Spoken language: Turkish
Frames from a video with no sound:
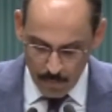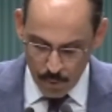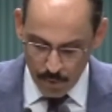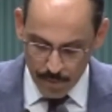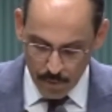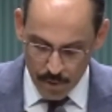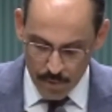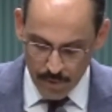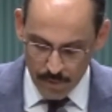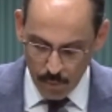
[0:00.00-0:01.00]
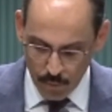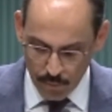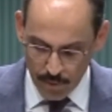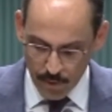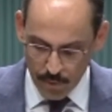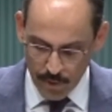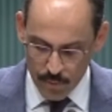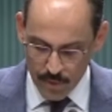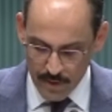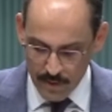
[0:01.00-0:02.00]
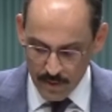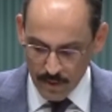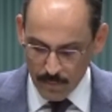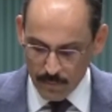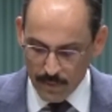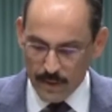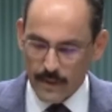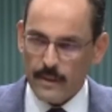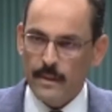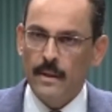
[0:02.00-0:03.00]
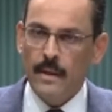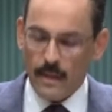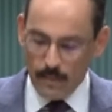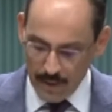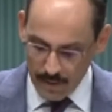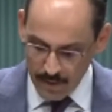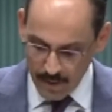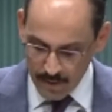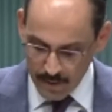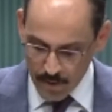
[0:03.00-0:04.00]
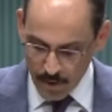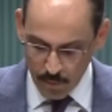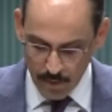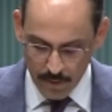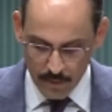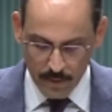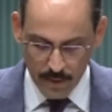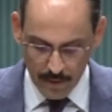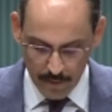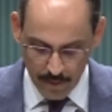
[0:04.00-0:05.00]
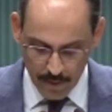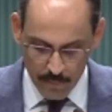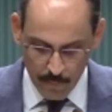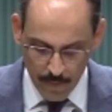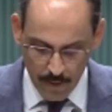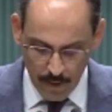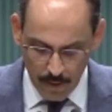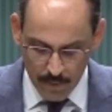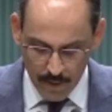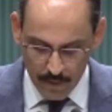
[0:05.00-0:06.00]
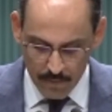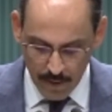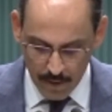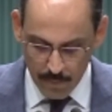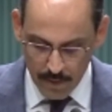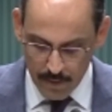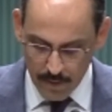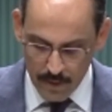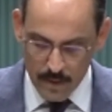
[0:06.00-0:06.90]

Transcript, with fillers: Büyük bir özveri ve onurla görev süresini tamamlayarak emekliye ayrılacak olan general, amiral ve albaylara